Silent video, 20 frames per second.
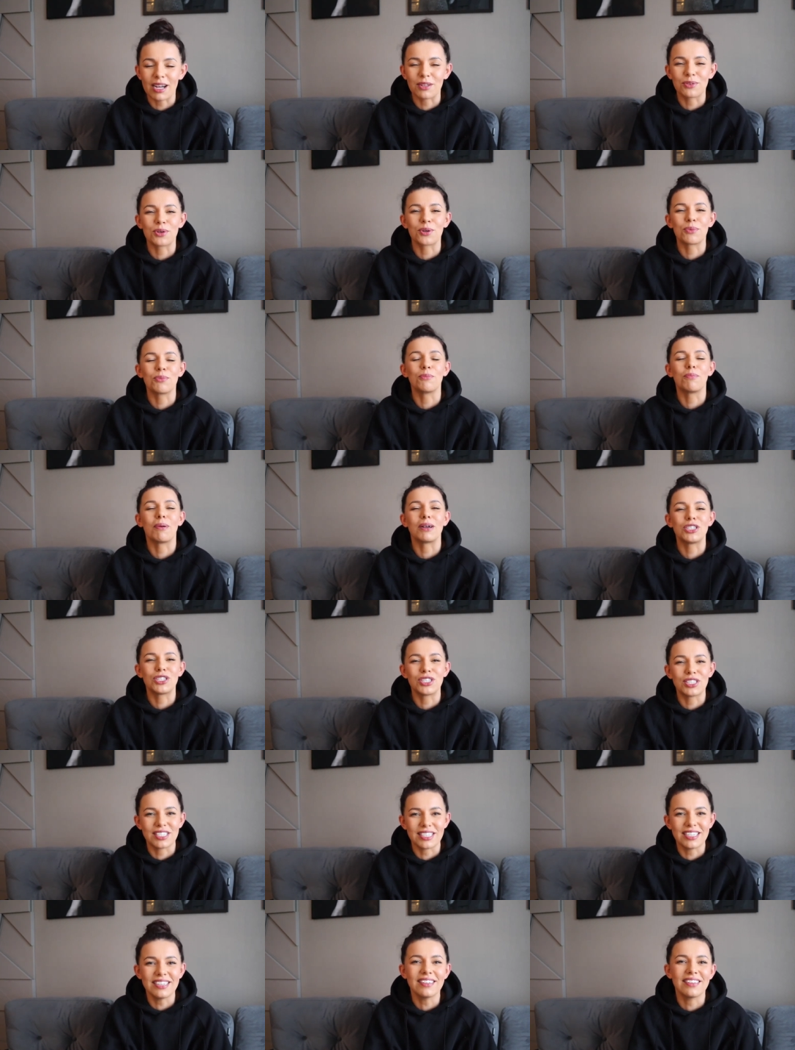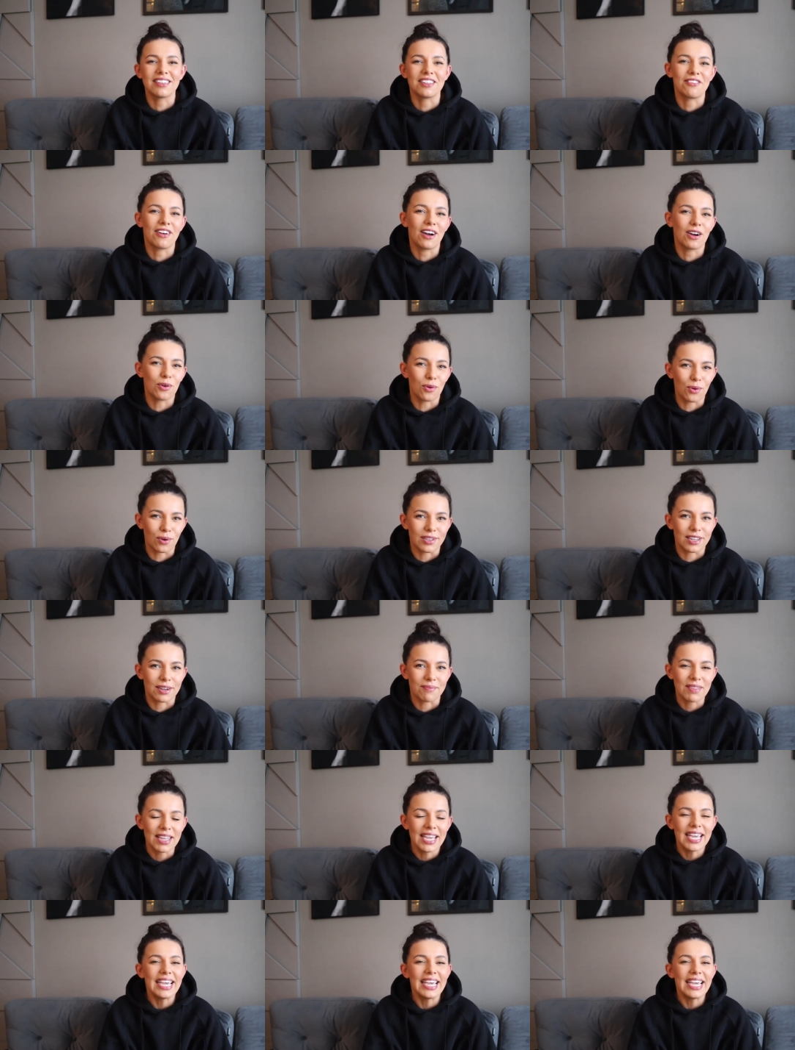которому почти два года.